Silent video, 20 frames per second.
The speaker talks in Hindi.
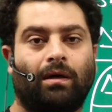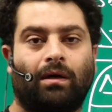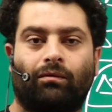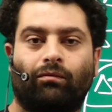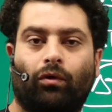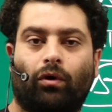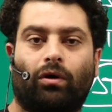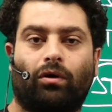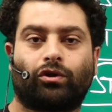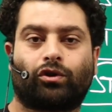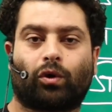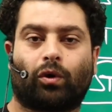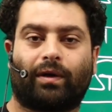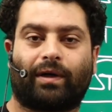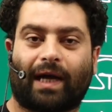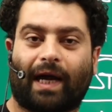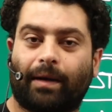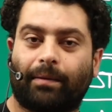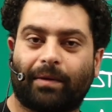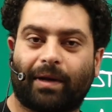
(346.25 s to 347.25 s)
वो उसको
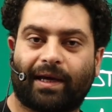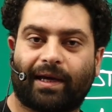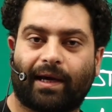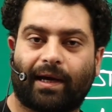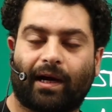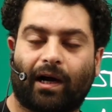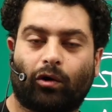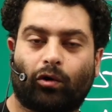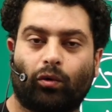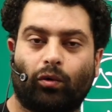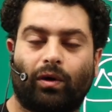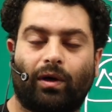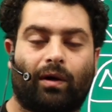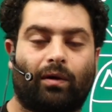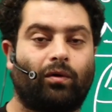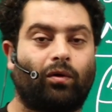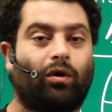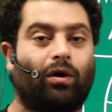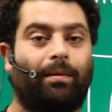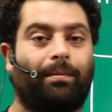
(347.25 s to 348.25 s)
टाइम लगेगा कूल
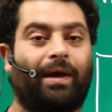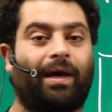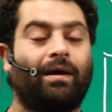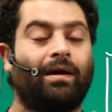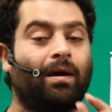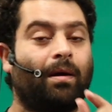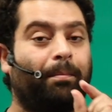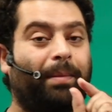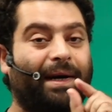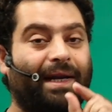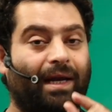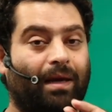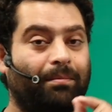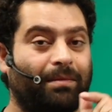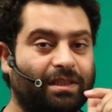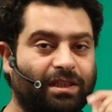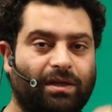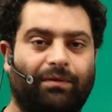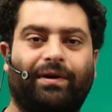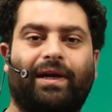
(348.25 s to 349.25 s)
डाउन होने में बट
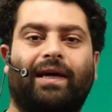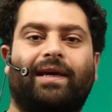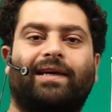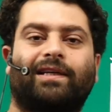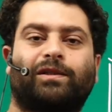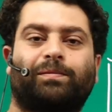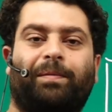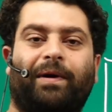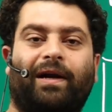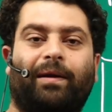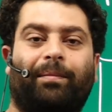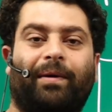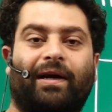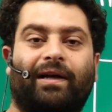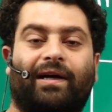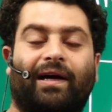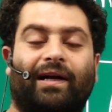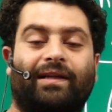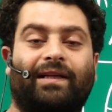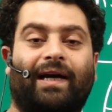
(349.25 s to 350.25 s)
इमिसिविटी किस पे डिपेंड
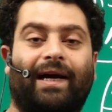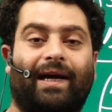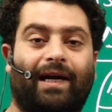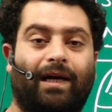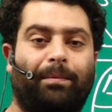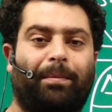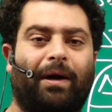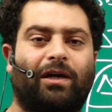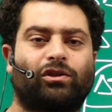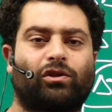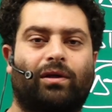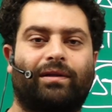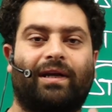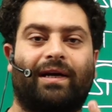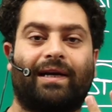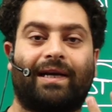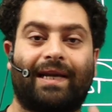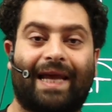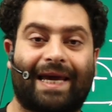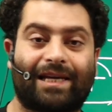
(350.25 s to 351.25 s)
करता है इट डिपेंड्स ऑन द
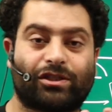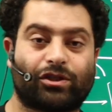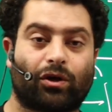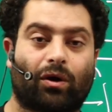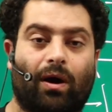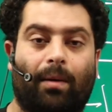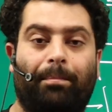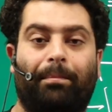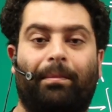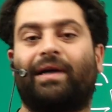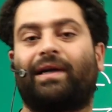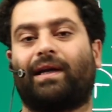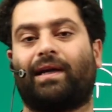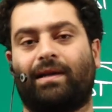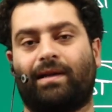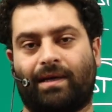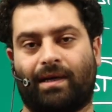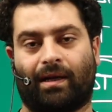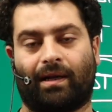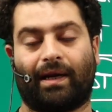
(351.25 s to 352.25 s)
नेचर ऑफ
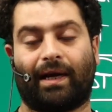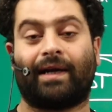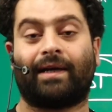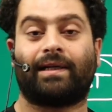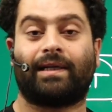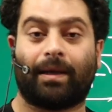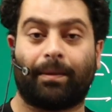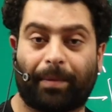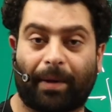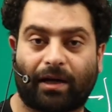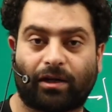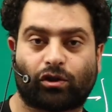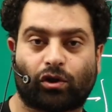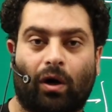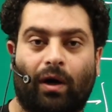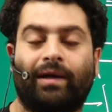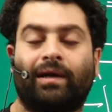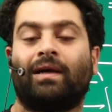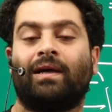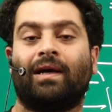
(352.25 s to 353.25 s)
मटेरियल इट डिपेंड्स
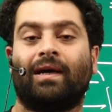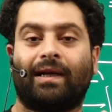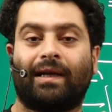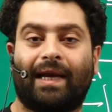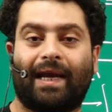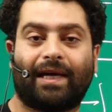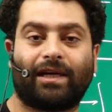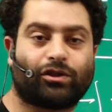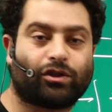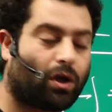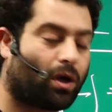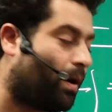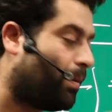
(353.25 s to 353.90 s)
ऑन नेचर ऑफ